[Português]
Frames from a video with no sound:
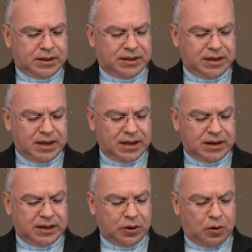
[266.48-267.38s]
Que
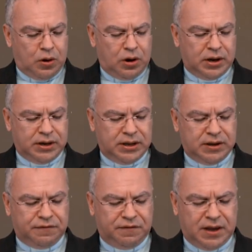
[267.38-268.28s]
ele olhe
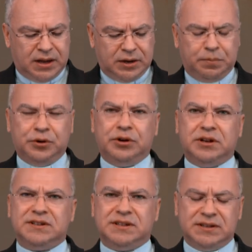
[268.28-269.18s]
e vele por
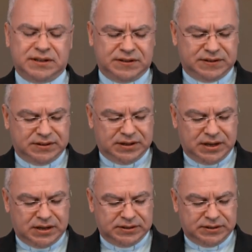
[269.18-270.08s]
nossas
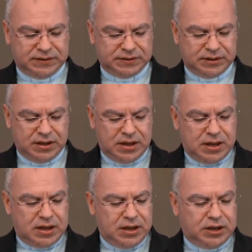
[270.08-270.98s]
necessidades
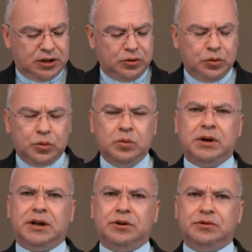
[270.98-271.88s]
e que
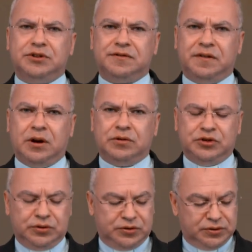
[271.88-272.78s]
nunca nos
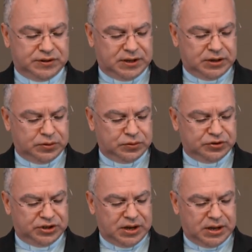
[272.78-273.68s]
falte o sustento
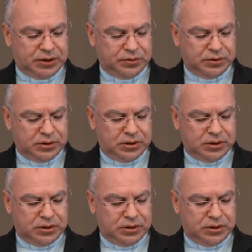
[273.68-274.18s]
diário.